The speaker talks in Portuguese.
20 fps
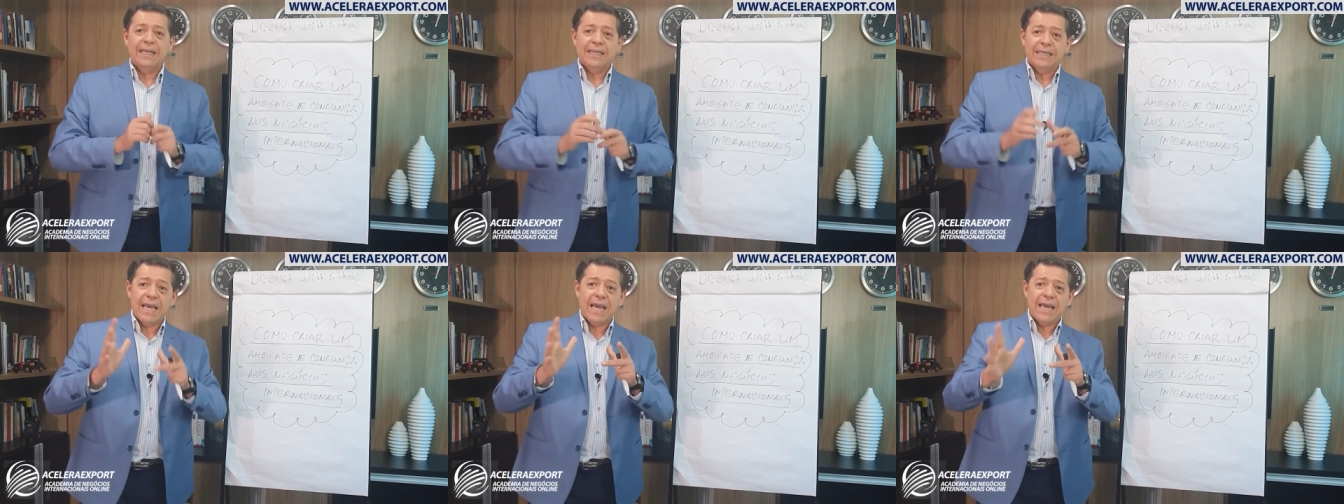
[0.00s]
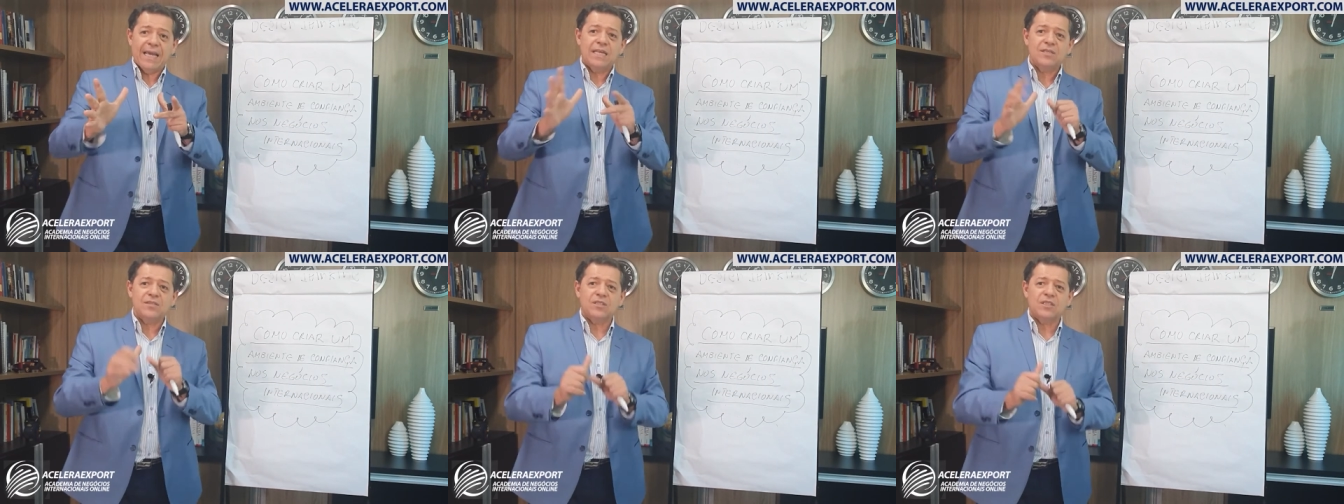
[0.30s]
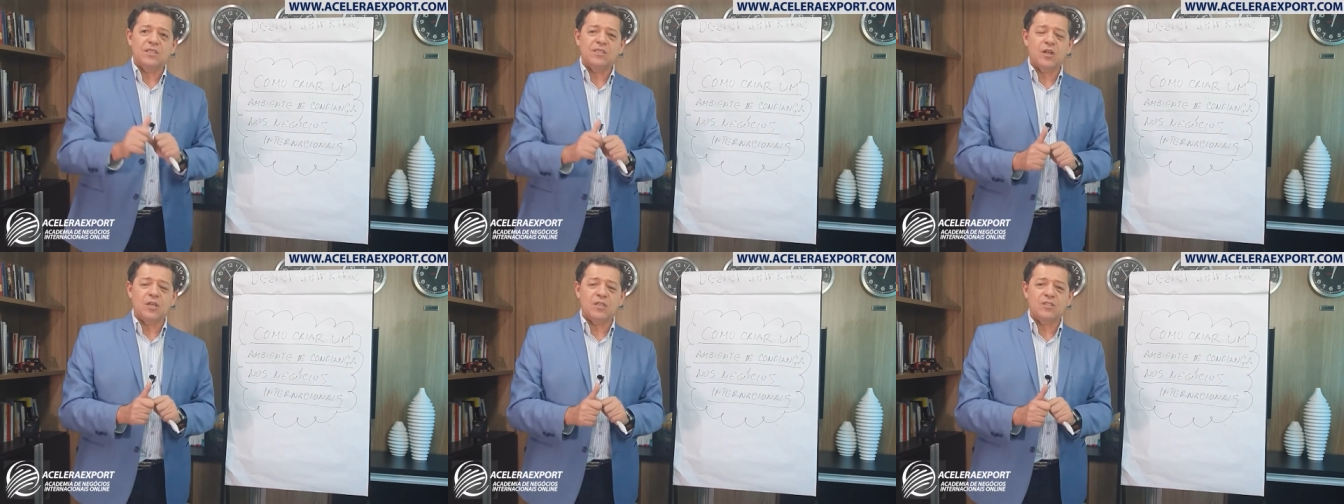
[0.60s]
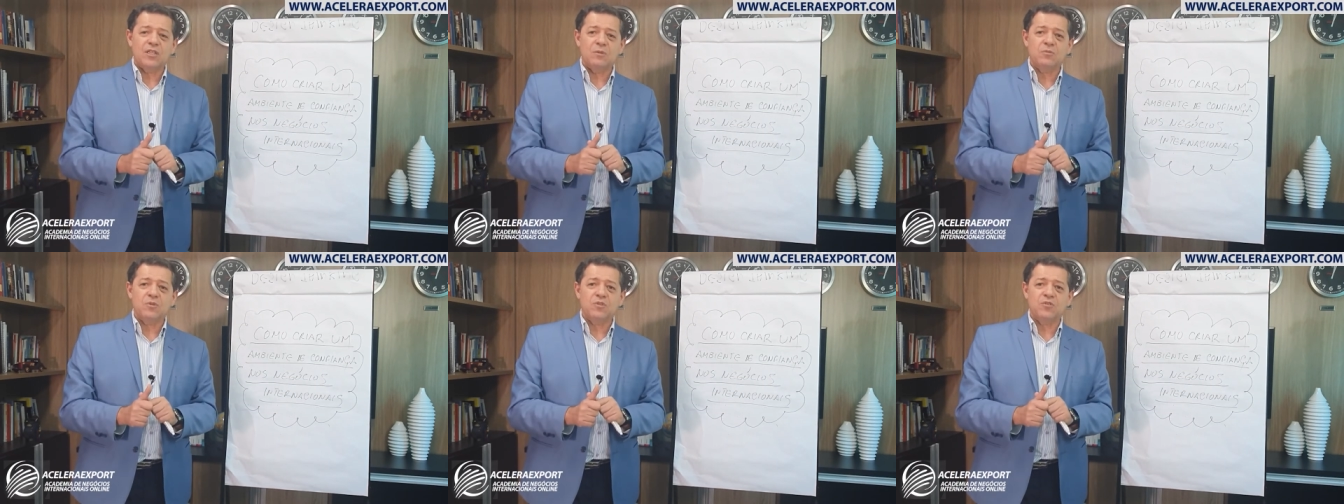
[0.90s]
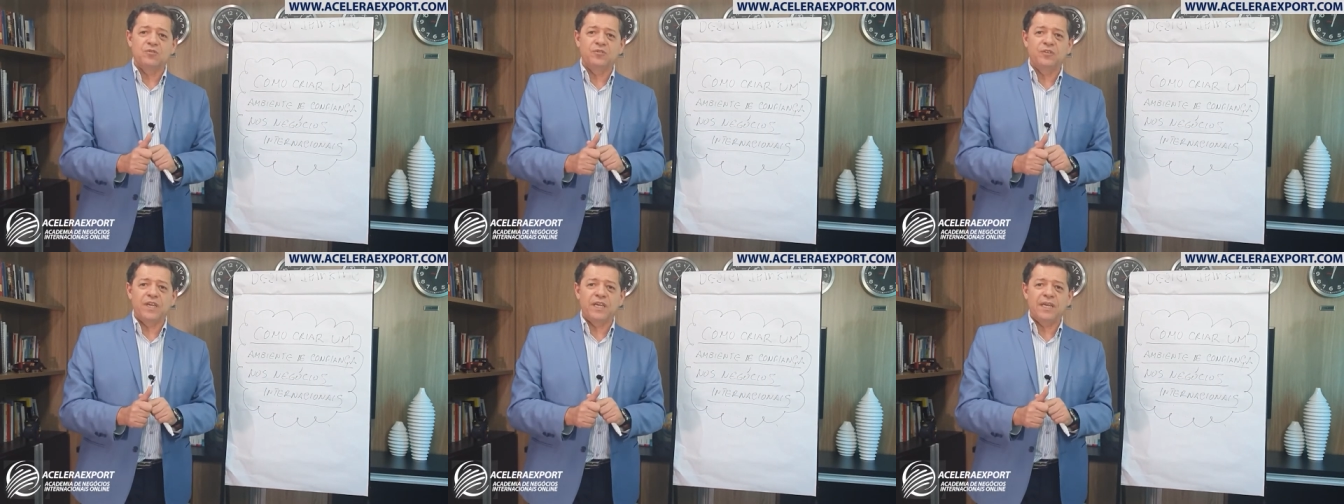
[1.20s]
E é isso que nós
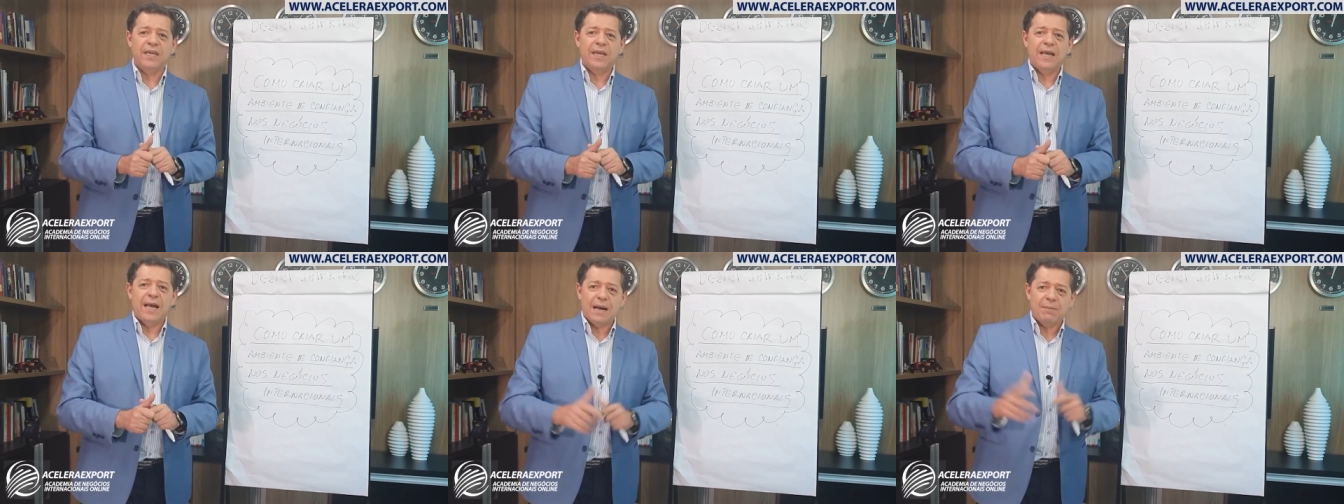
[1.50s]
vamos ver